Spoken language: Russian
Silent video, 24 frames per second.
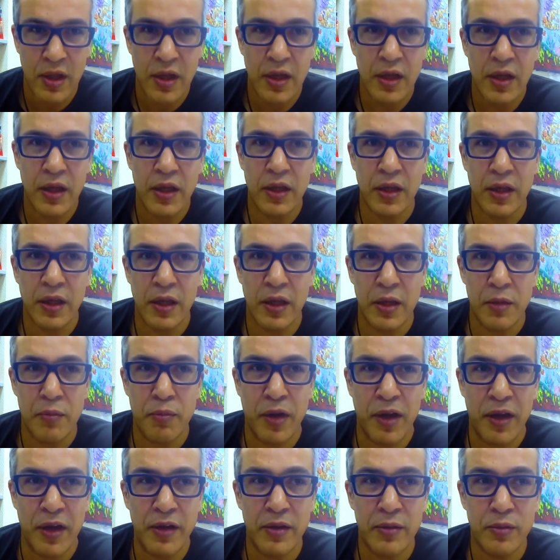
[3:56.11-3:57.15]
И
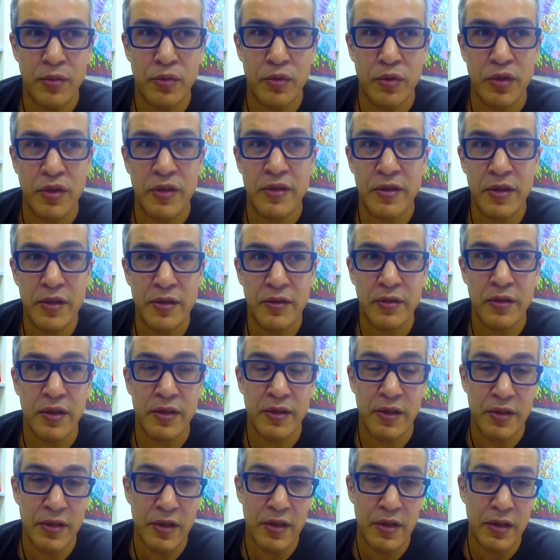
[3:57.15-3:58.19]
поэтому, естественно,
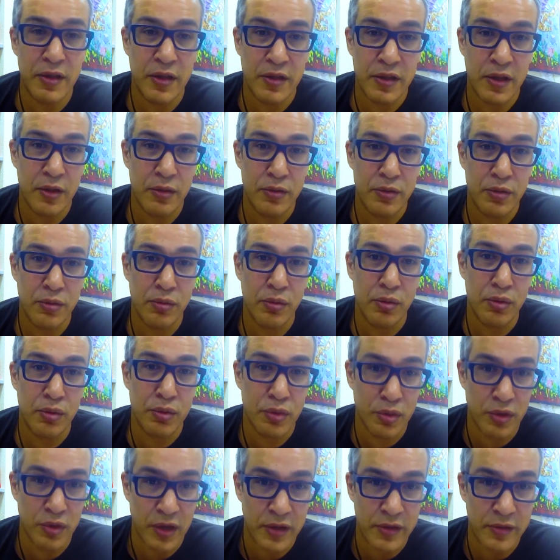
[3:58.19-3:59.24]
эти деньги остаются у
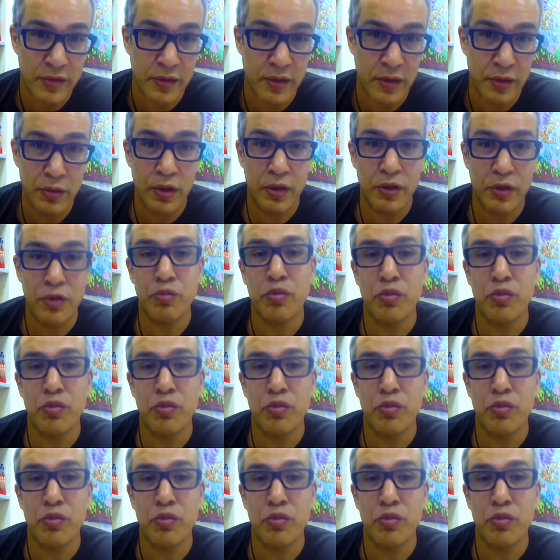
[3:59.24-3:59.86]
государства, которое оно ну,